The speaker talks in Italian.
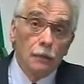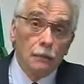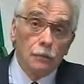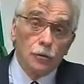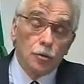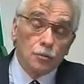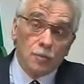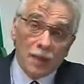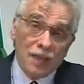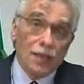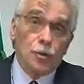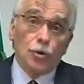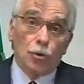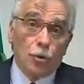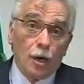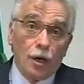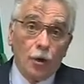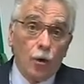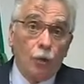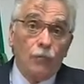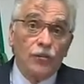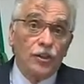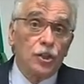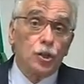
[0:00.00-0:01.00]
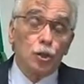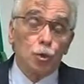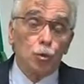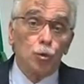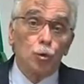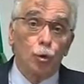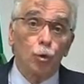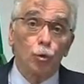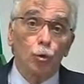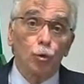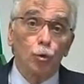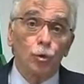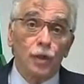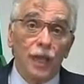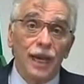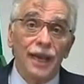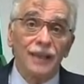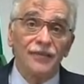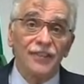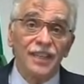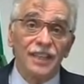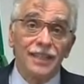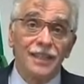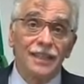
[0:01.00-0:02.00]
spesso hanno vissuto tutta
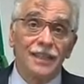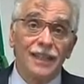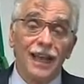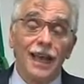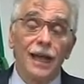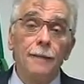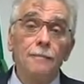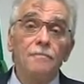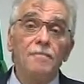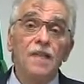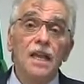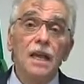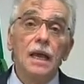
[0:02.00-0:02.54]
la vita